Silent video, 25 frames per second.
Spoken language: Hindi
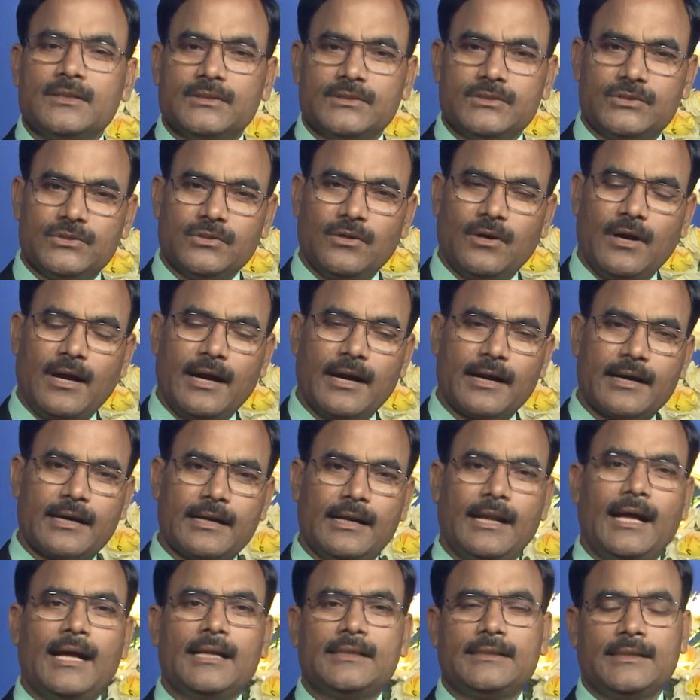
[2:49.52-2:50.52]
जो
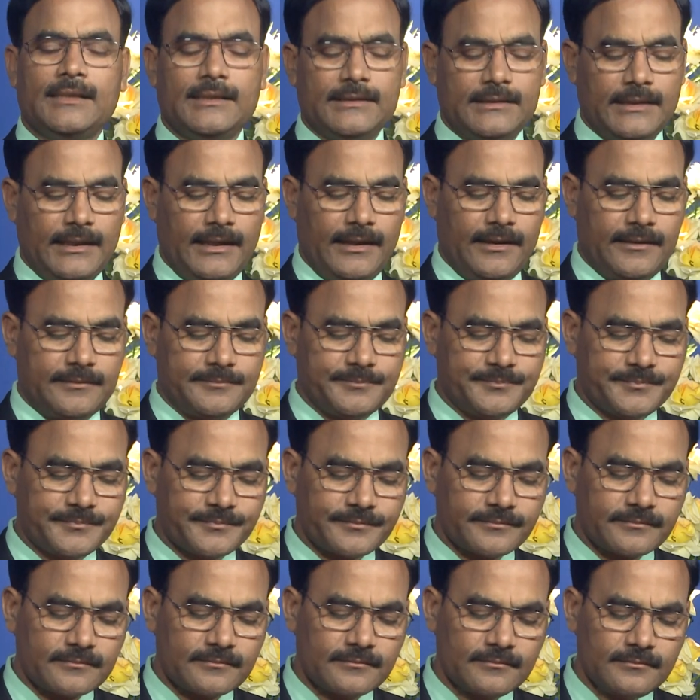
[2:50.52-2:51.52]
हकलाता था
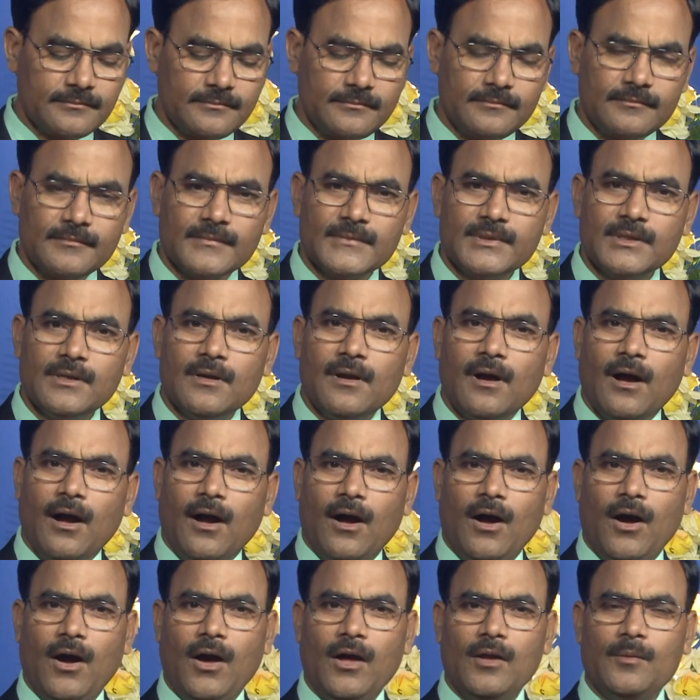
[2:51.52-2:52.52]

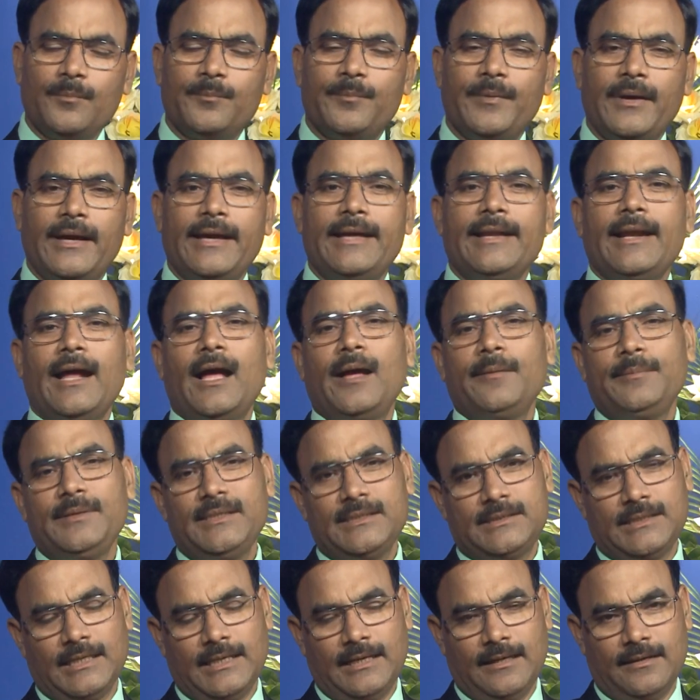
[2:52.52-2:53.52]
और बहरा भी
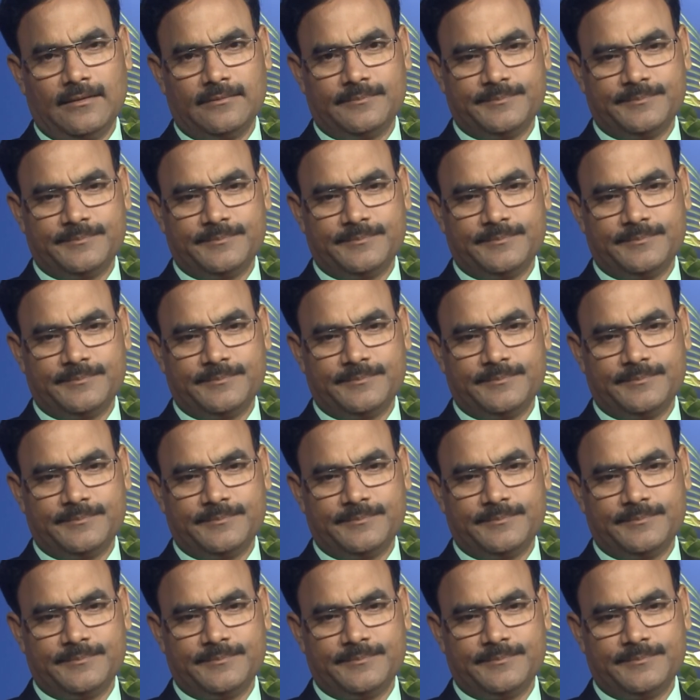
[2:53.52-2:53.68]
था